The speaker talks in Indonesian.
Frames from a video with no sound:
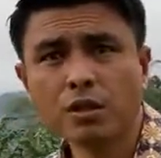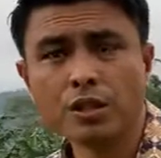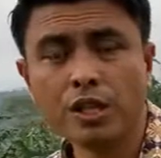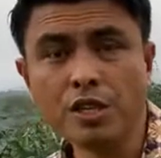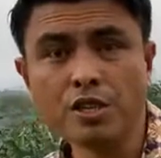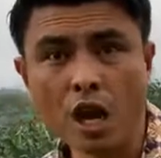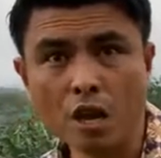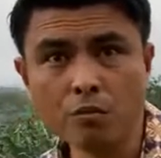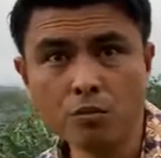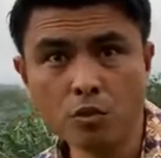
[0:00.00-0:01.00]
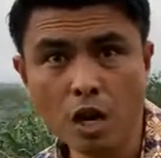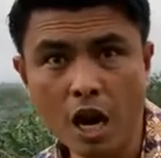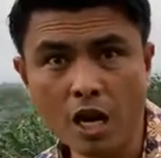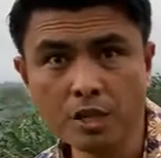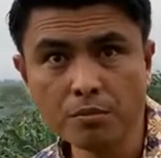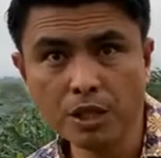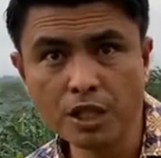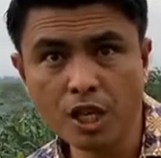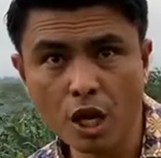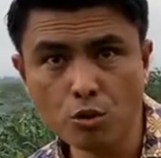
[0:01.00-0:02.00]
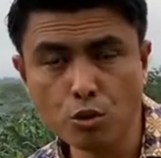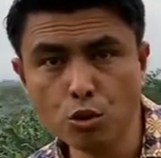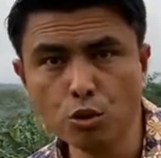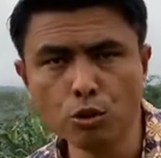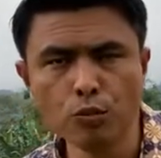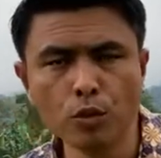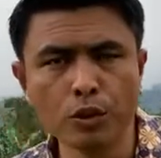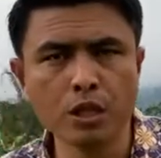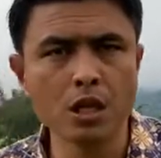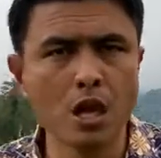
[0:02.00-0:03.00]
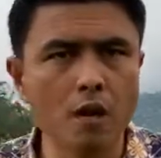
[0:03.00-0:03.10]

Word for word: Ishak mulai melihat Gunung Moria.